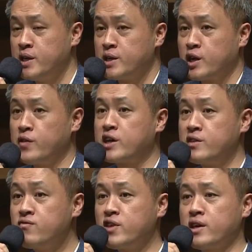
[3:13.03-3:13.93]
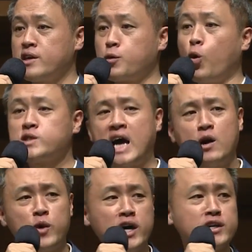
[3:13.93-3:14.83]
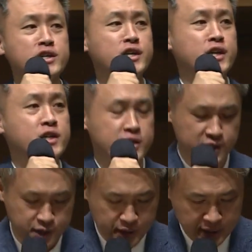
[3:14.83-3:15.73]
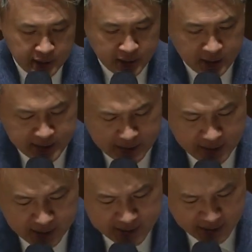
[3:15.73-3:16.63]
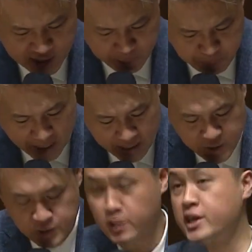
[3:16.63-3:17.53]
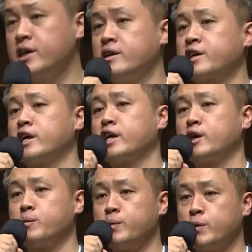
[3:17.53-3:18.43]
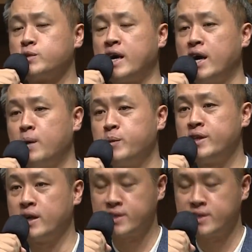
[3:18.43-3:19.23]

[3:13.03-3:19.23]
그런데 그때 그 상황을 그 어, 창세기 2장 18절이 이렇게 묘사합니다.